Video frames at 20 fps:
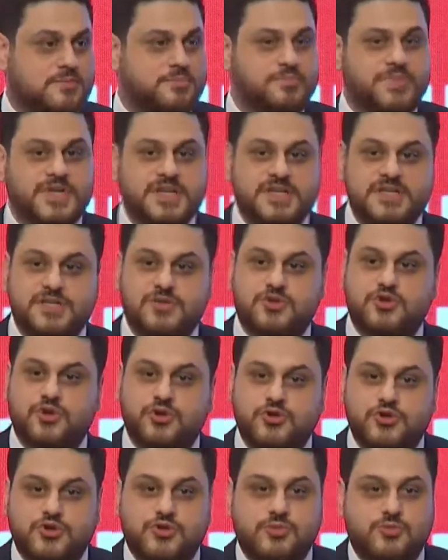Biz
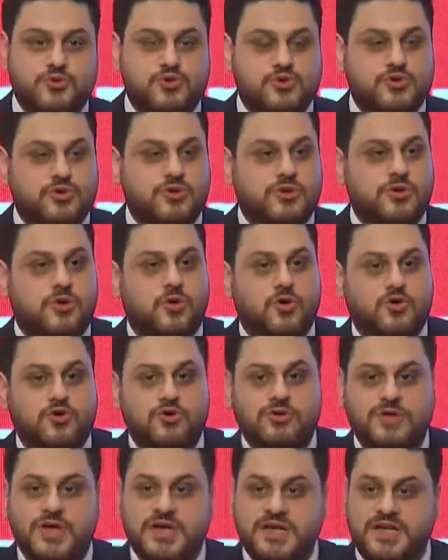çocuğumuzu
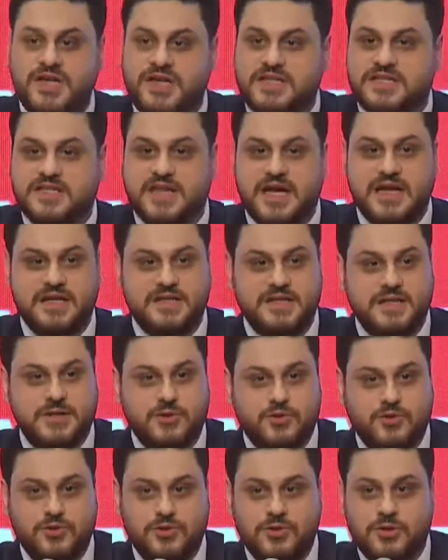okuldan ilk geldiği
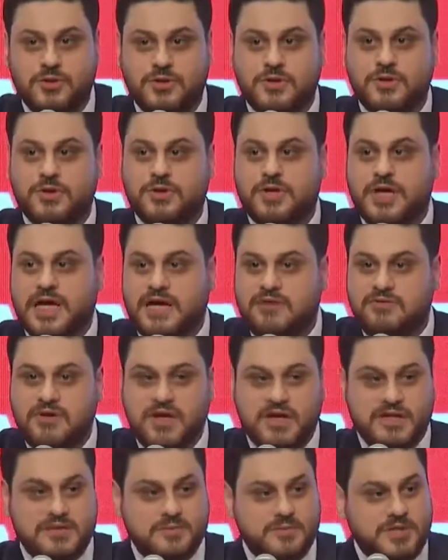gün
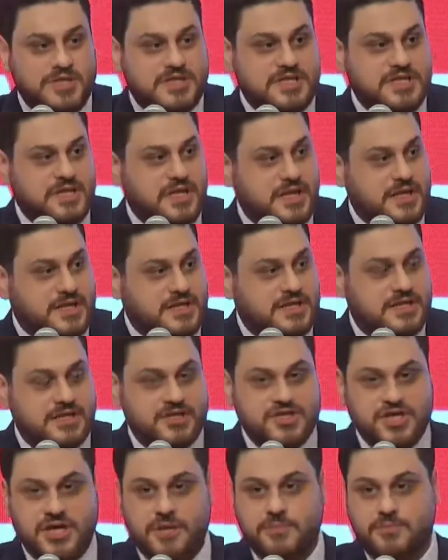evladım 2 ile 2'yi
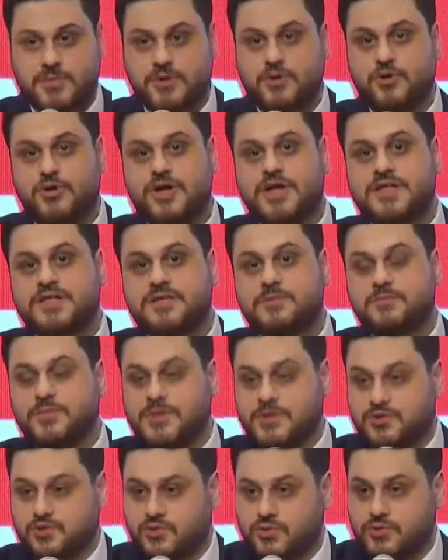çarpmayı öğrendin
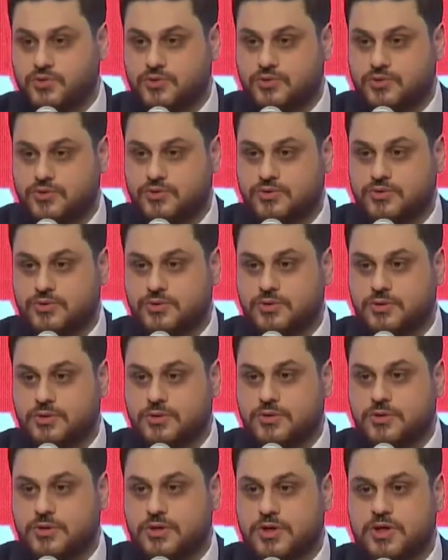mi soruyoruz.
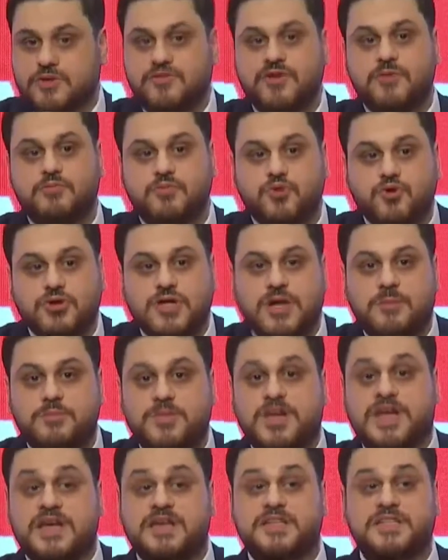Ve buradan
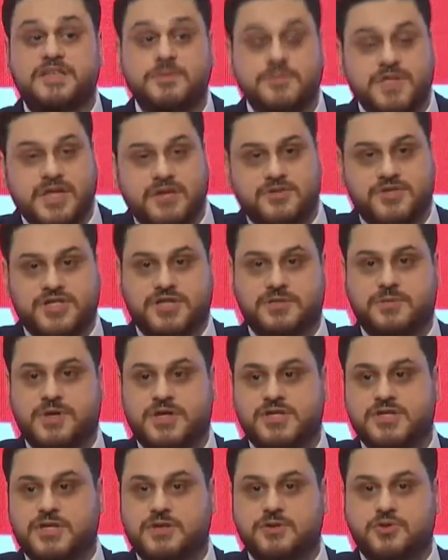bir eğitim devşirmeye
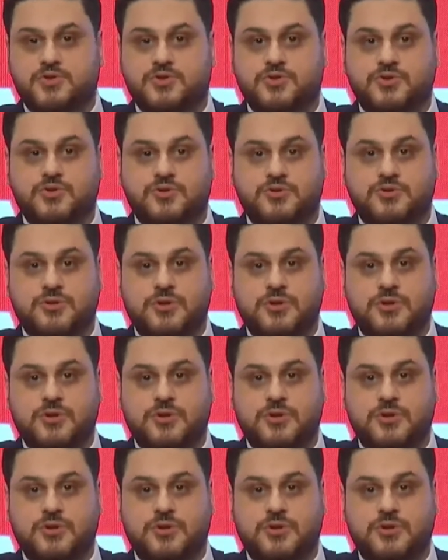çalışıyoruz.